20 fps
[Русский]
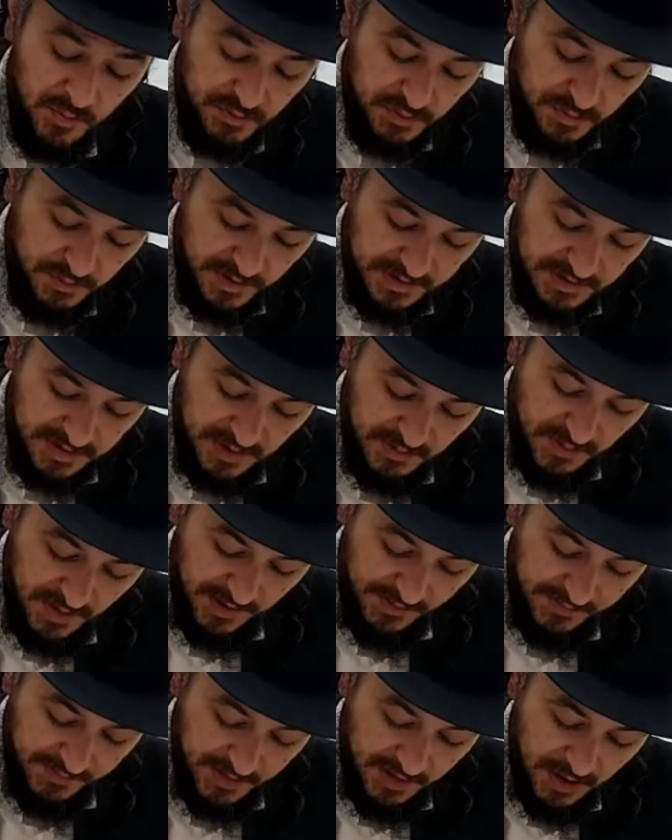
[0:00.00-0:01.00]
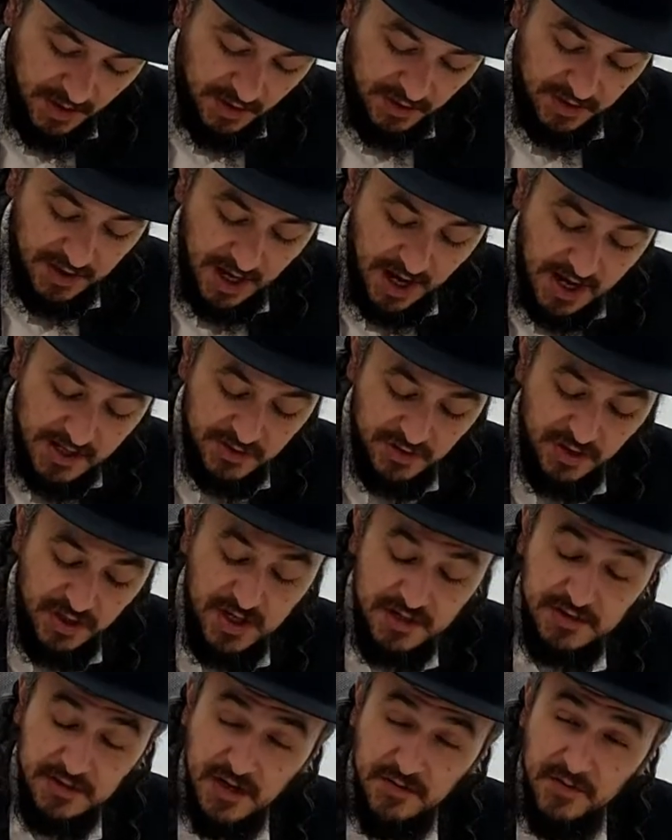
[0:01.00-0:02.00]
спасибо. Каждый
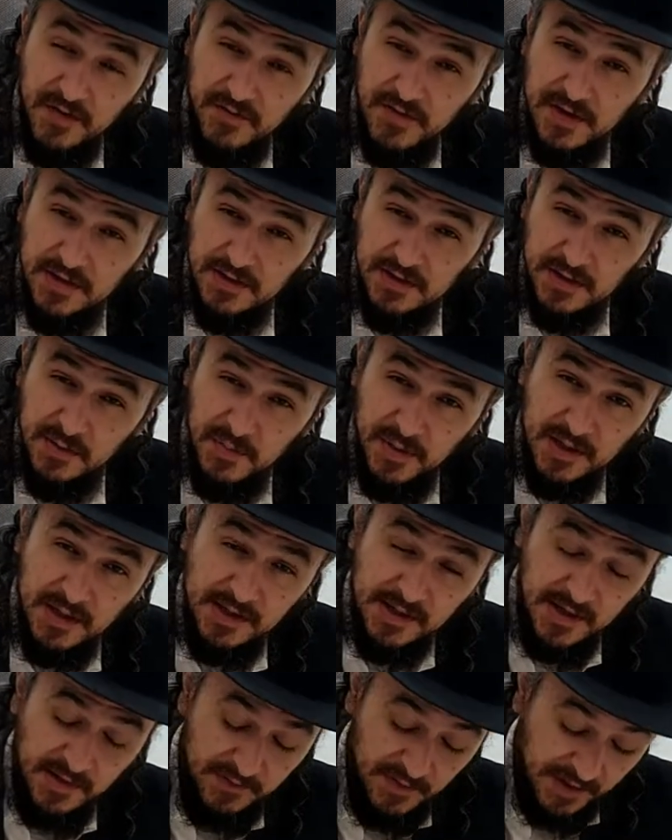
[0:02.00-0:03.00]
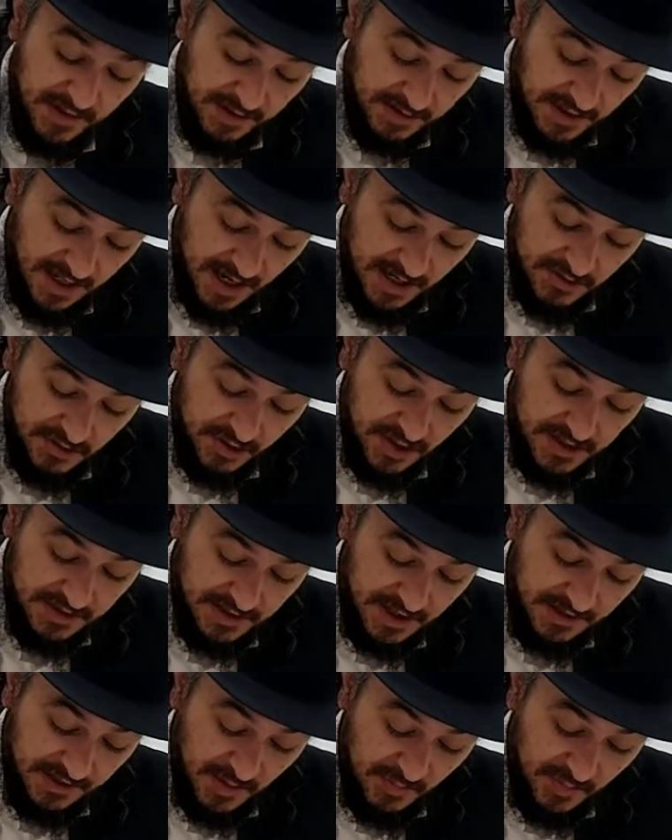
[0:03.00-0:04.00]
раз Рававигдор Миллер говорит, каждый раз,
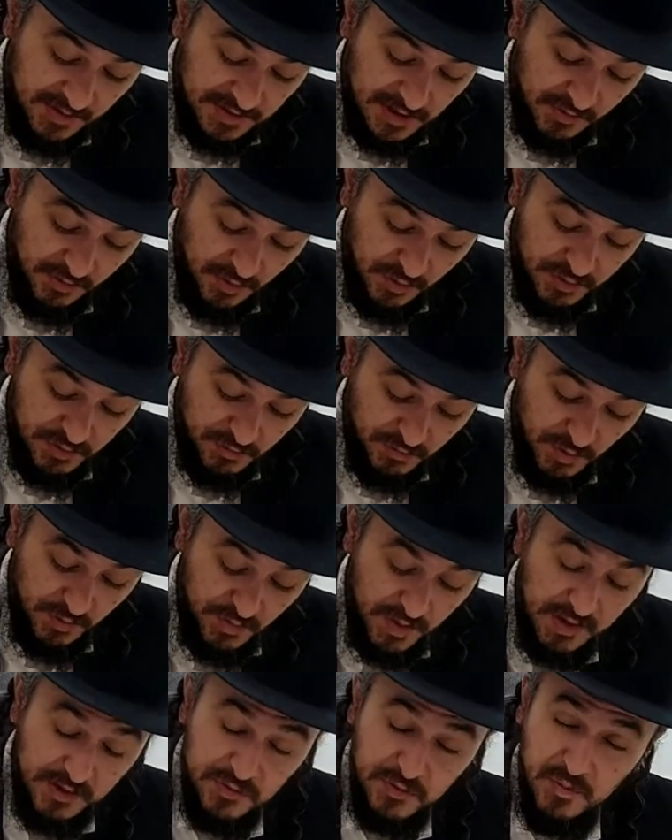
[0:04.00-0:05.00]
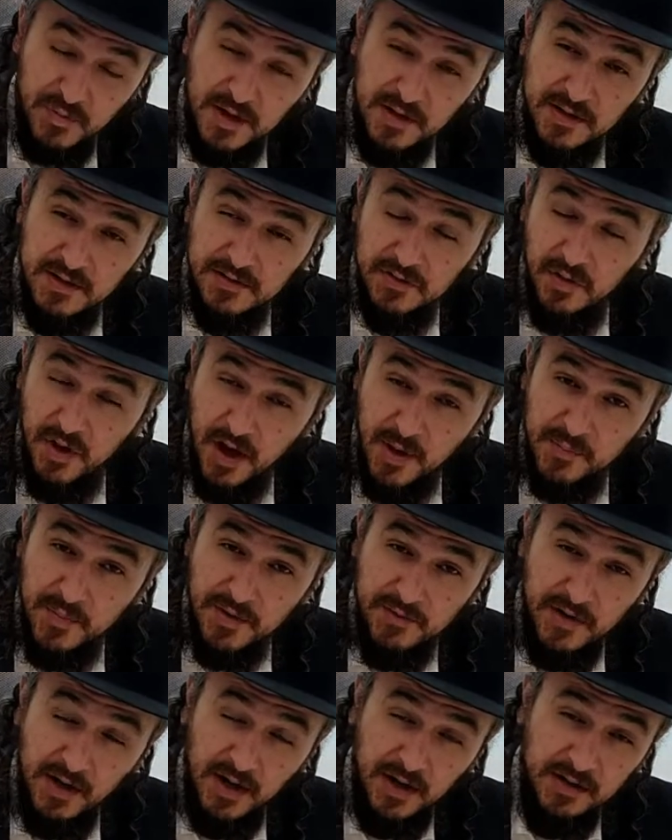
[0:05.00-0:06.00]
когда мы заканчиваем нашу молитву,
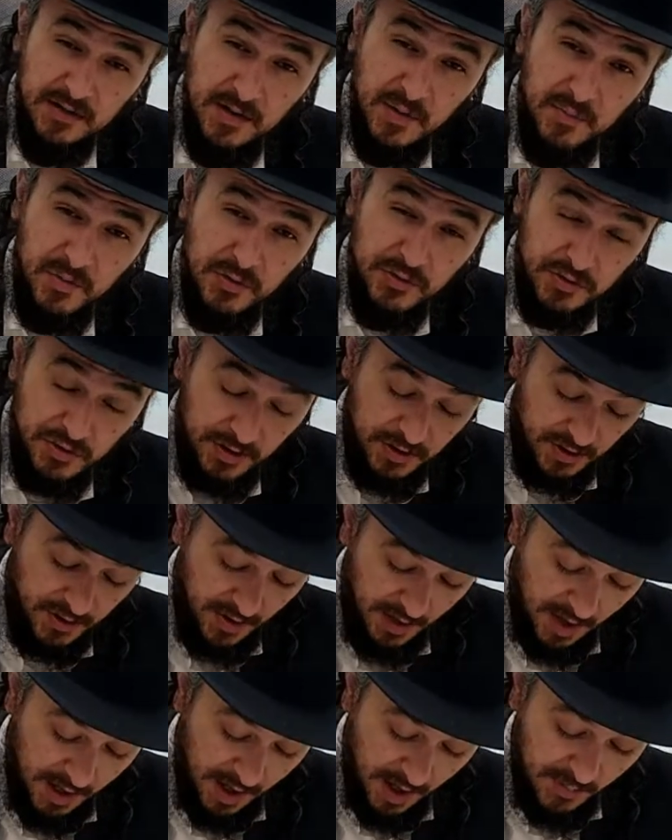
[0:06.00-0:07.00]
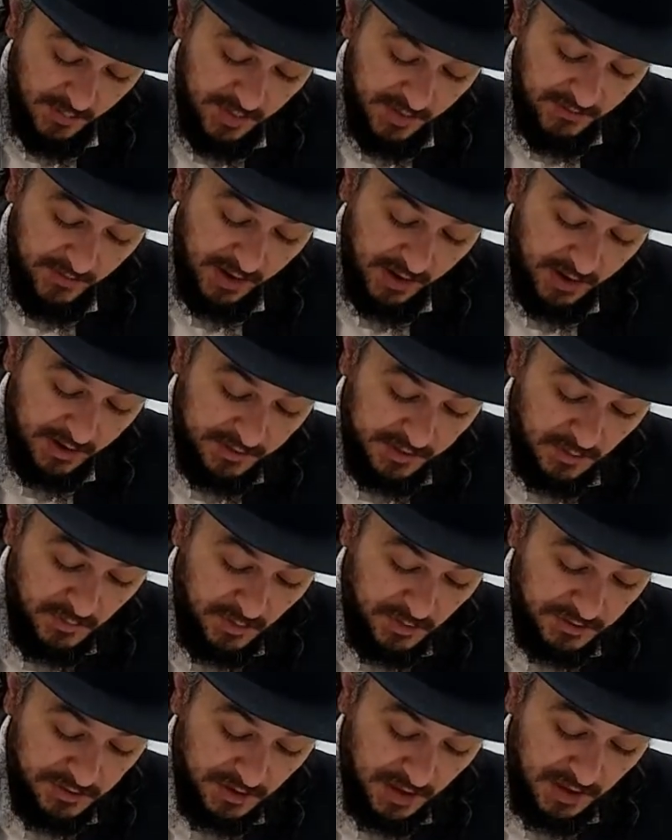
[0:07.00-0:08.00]
«Хамме варехата
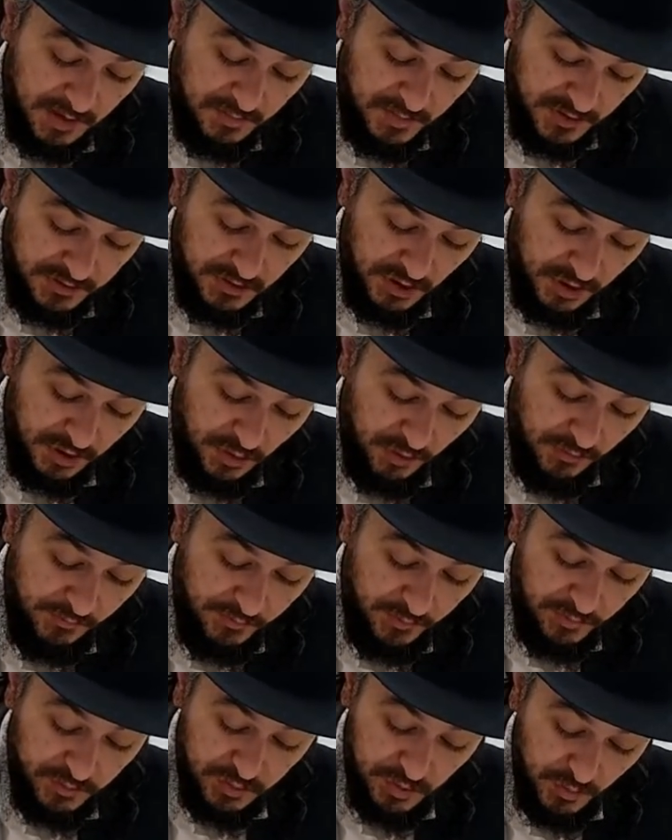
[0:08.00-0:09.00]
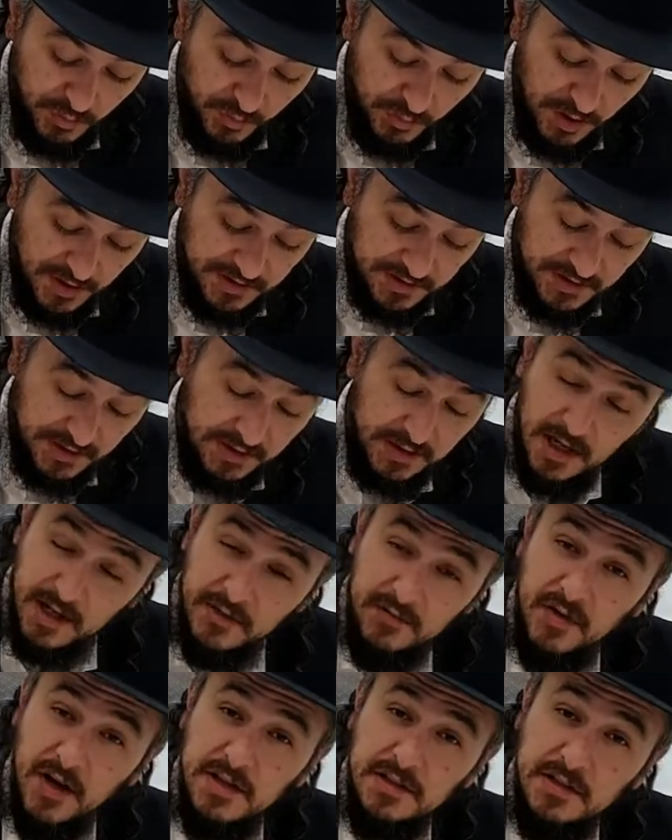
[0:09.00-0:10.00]
мой Исраиль башалом», чтобы у нас для
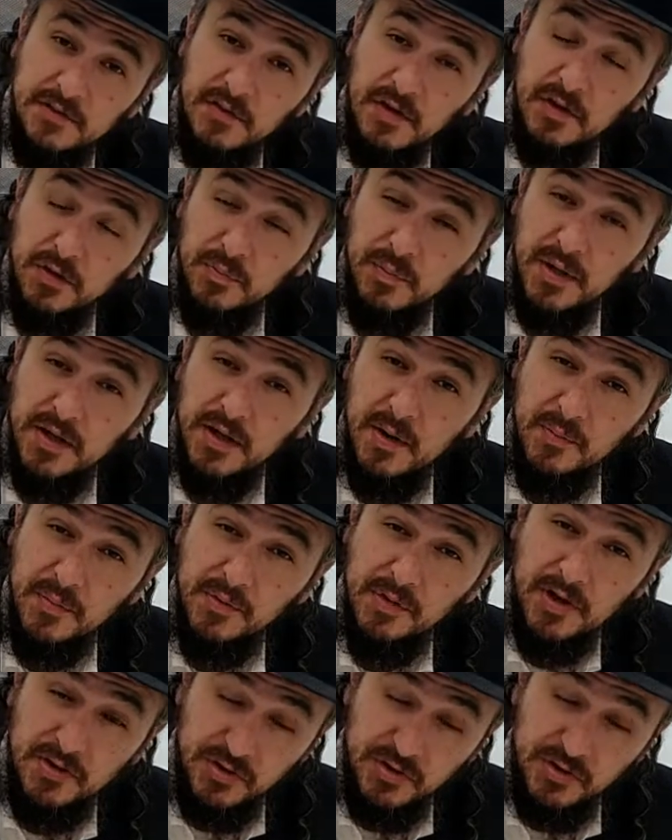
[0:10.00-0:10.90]
еврейского мира было